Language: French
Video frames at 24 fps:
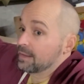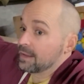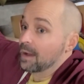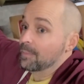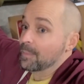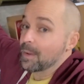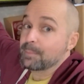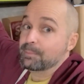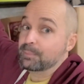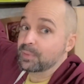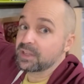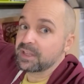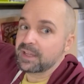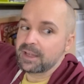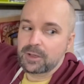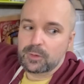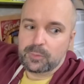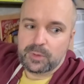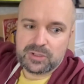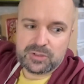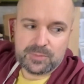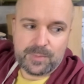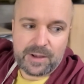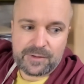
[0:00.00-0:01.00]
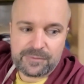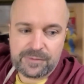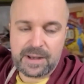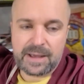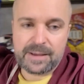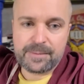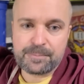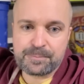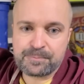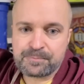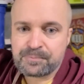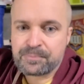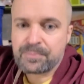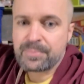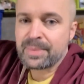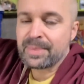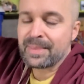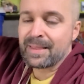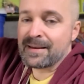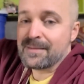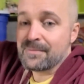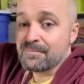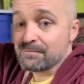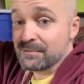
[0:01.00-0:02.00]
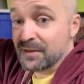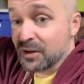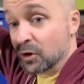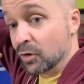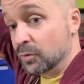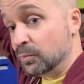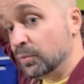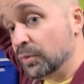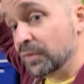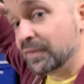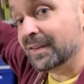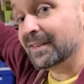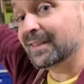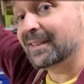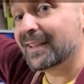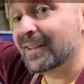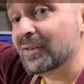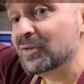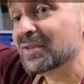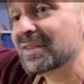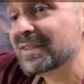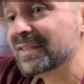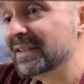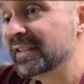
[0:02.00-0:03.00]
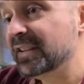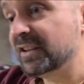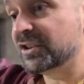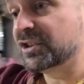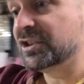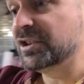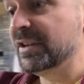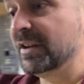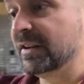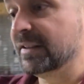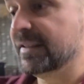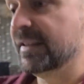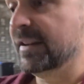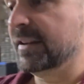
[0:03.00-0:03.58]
quand même pas très loin du McFly. Mais notre but, c'est de créer une synergie dans le